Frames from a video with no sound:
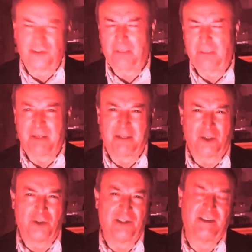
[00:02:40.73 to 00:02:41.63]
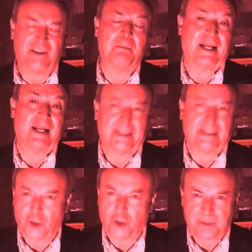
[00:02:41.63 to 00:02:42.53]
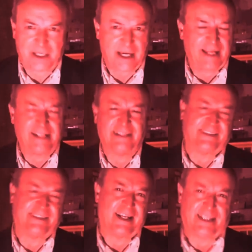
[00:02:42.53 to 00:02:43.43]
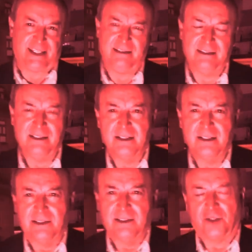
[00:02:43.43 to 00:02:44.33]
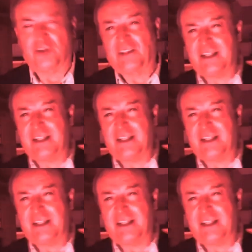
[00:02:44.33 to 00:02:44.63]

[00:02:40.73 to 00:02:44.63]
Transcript: el primero de diciembre para que todavía él esté aquí se nos hace